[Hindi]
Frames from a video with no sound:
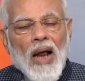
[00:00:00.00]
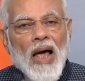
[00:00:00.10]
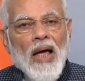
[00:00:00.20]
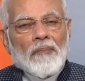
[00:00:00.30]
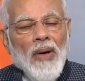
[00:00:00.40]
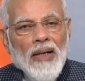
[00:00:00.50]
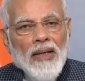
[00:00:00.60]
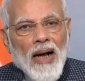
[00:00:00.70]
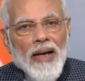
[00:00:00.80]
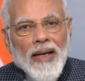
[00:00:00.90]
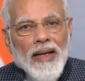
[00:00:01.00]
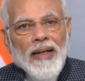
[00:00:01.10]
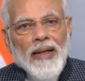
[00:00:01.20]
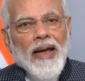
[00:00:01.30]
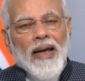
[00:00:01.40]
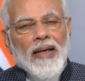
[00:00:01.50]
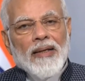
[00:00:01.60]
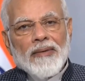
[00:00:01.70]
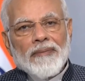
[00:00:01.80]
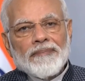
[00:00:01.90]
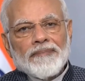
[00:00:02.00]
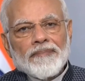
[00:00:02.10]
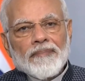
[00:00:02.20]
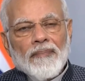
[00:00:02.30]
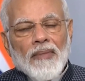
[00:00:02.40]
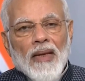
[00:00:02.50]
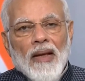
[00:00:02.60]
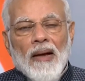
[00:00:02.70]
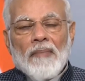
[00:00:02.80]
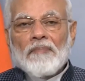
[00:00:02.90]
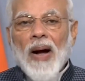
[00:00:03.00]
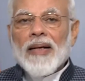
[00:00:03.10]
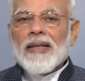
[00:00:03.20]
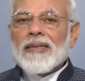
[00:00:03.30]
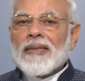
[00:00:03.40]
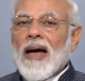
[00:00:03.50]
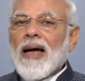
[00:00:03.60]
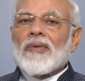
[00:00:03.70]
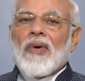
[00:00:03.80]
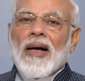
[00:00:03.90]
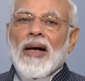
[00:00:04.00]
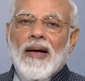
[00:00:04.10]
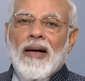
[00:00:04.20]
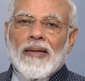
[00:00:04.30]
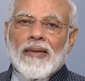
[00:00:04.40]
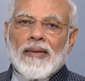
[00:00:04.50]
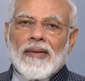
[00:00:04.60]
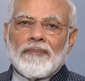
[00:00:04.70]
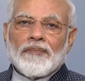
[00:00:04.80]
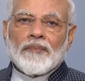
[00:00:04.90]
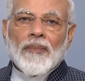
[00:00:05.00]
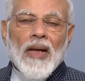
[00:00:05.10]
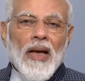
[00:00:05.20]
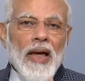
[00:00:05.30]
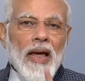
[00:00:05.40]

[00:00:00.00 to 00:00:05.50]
घोषणा पत्र में शामिल किया था इसे पार्टी ने बड़ा मुद्दा बनाया था गृह मंत्री अमित